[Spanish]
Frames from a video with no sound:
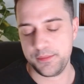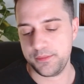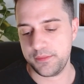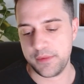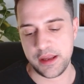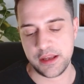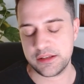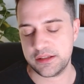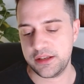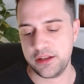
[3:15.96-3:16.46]

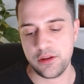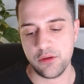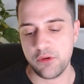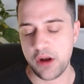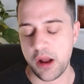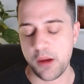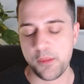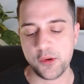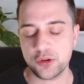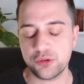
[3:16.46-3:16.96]
he sido
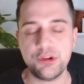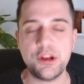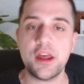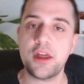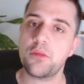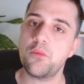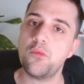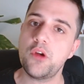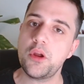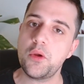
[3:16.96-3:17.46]
una
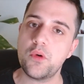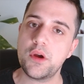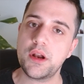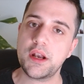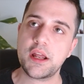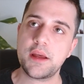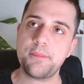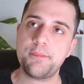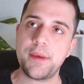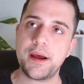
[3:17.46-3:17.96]
oportunidad muy
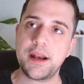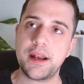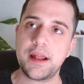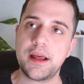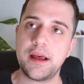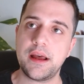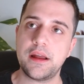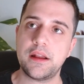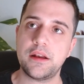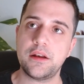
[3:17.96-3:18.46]
buena
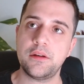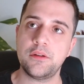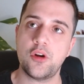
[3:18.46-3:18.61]
para